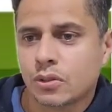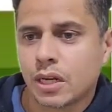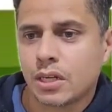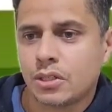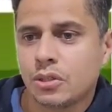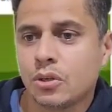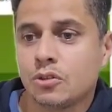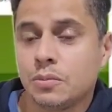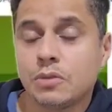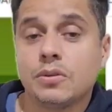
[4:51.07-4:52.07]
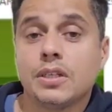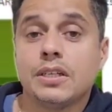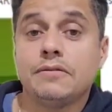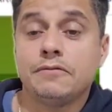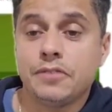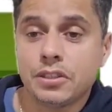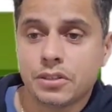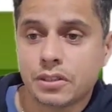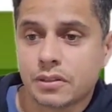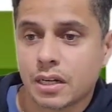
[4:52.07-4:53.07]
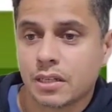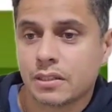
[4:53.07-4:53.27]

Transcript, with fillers: 3 de 2023.